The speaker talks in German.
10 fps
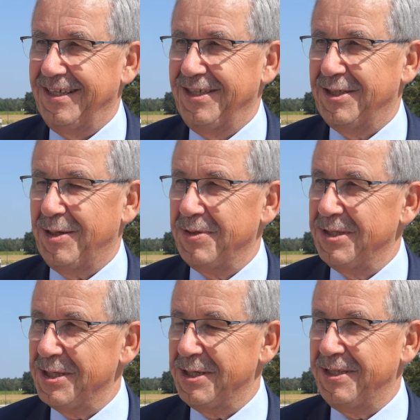Ich kann
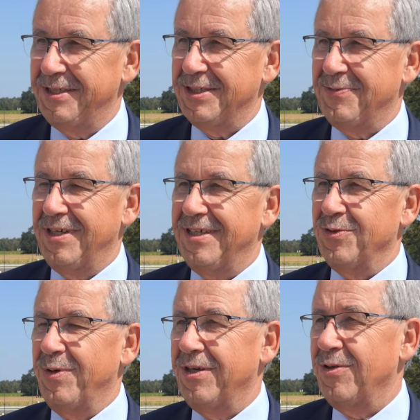mich nicht erinnern, dass wir
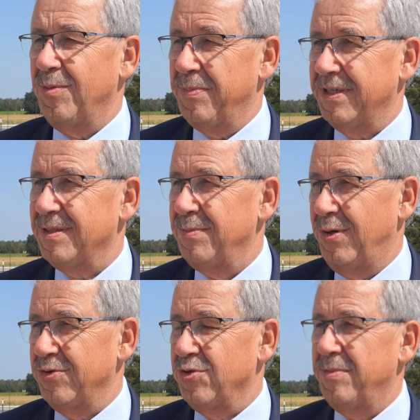so einen komplexen
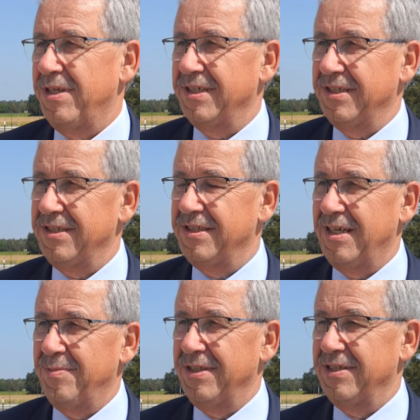Bau schon mal errichtet
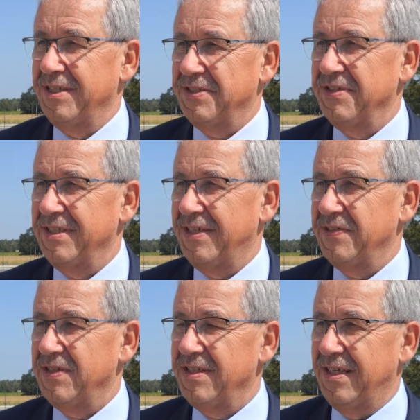haben. Also in den letzten
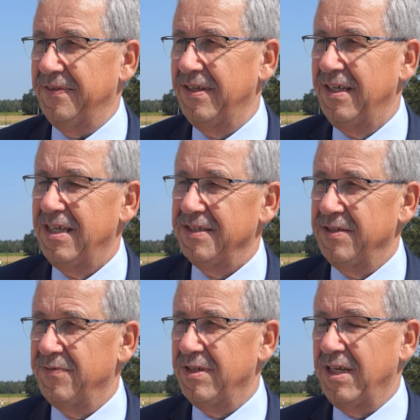30 Jahren
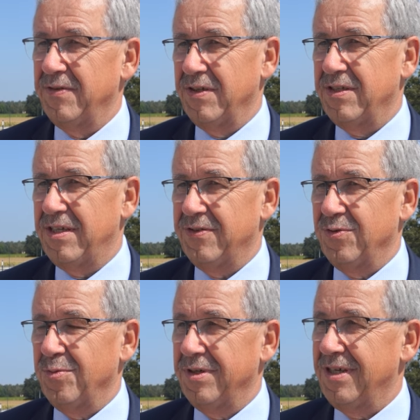sind wir eigentlich
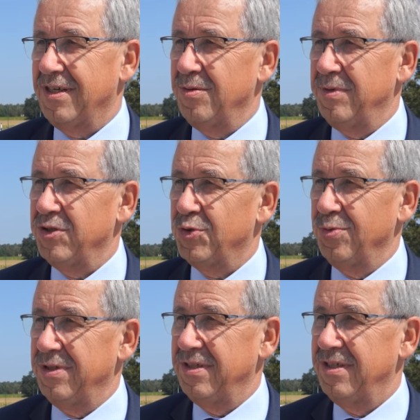dazu gegangen, immer
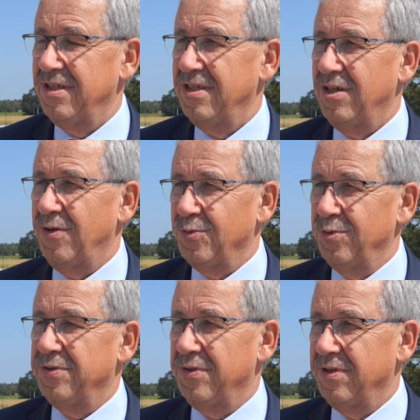Schulen
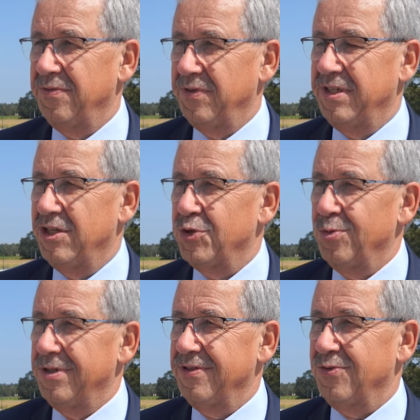aufgrund äh, weniger
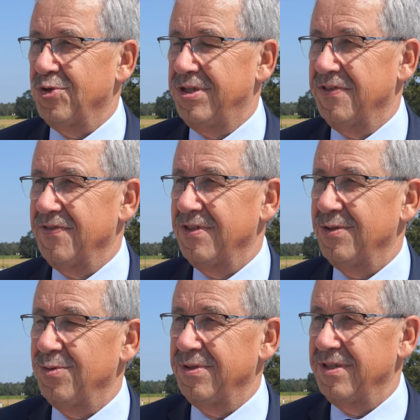Schüler zu schließen.
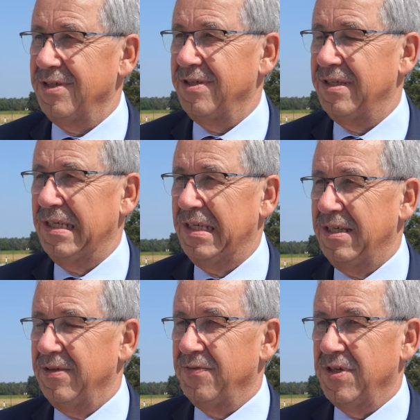Und äh,
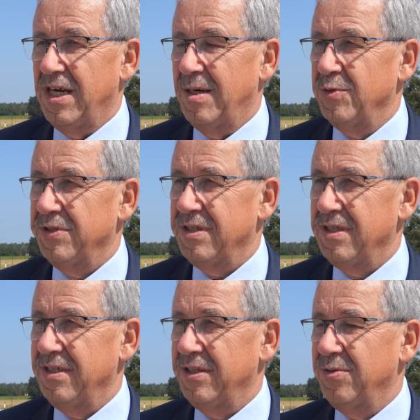wir haben uns
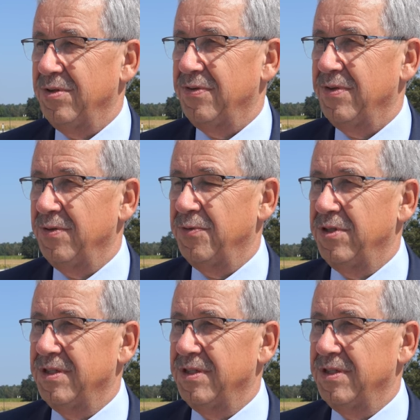äh, natürlich für